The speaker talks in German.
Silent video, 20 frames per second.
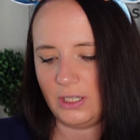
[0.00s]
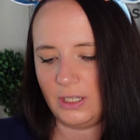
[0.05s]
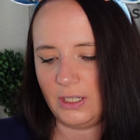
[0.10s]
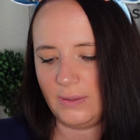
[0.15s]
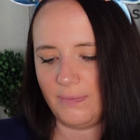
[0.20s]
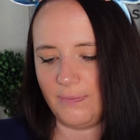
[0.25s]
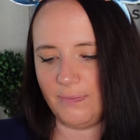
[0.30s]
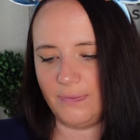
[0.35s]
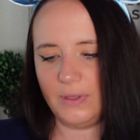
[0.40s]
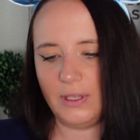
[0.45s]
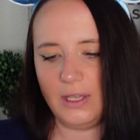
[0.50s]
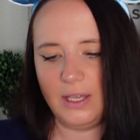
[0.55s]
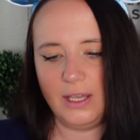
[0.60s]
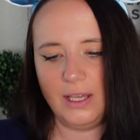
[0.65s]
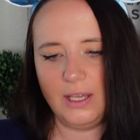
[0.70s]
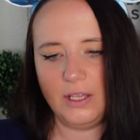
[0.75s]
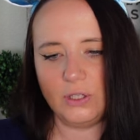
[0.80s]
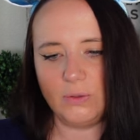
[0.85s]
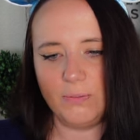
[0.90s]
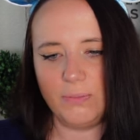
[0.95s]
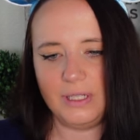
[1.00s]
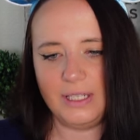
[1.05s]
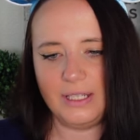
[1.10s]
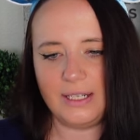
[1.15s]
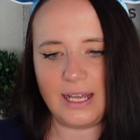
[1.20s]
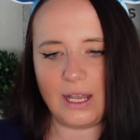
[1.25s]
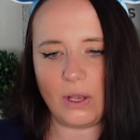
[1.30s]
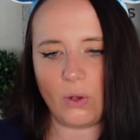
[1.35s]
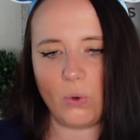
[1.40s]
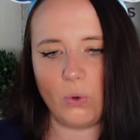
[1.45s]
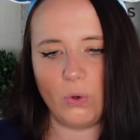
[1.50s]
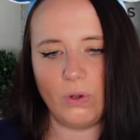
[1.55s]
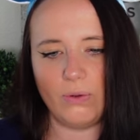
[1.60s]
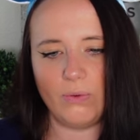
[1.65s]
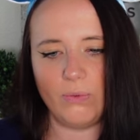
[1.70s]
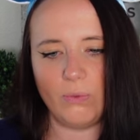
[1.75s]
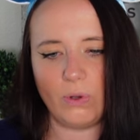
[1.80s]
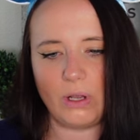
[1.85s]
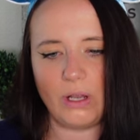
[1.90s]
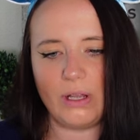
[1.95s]
Ähm, so ein bisschen nach,
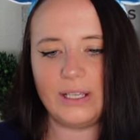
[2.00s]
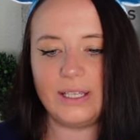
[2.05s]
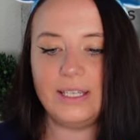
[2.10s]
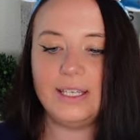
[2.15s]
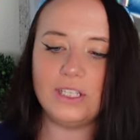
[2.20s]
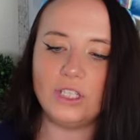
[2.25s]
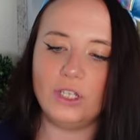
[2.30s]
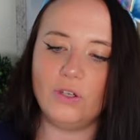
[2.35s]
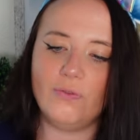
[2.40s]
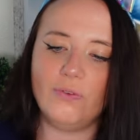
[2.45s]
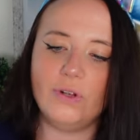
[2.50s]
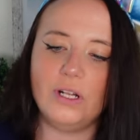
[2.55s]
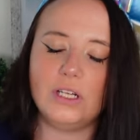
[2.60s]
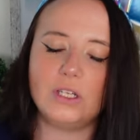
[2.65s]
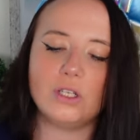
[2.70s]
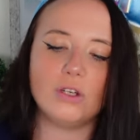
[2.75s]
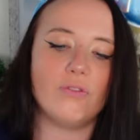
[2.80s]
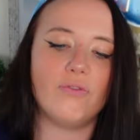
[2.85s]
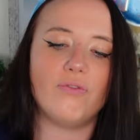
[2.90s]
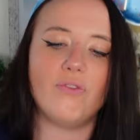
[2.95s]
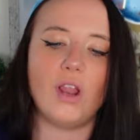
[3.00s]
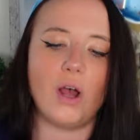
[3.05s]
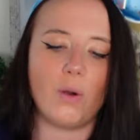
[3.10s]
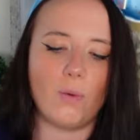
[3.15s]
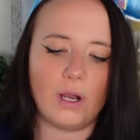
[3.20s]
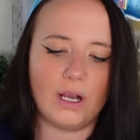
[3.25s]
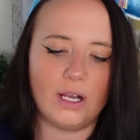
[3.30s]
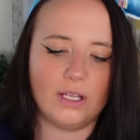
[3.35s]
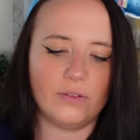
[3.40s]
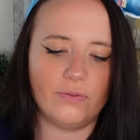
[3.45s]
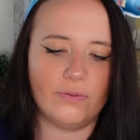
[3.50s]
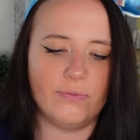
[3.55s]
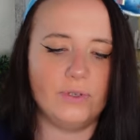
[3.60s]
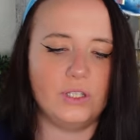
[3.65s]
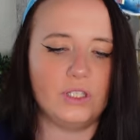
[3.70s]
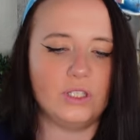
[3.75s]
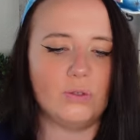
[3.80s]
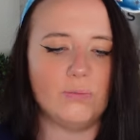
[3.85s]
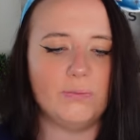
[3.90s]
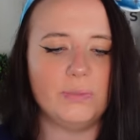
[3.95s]
äh, hier steht Wildflower, also für mich
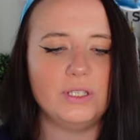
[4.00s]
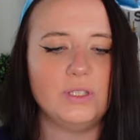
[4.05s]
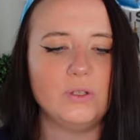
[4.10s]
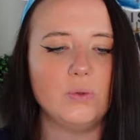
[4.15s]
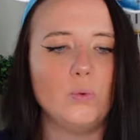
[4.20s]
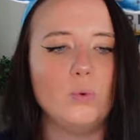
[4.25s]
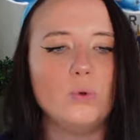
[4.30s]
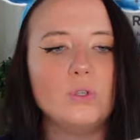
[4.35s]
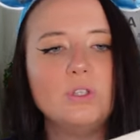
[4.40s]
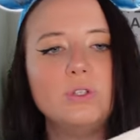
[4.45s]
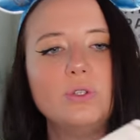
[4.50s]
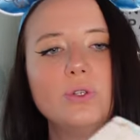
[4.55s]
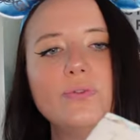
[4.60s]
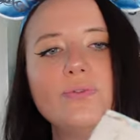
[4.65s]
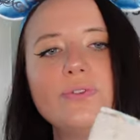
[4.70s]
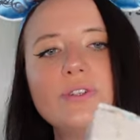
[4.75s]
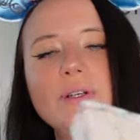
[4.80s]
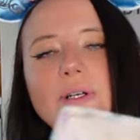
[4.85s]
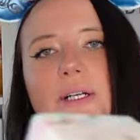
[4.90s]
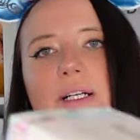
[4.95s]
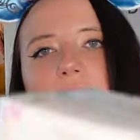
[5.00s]
ist so ein bisschen Rosenduft.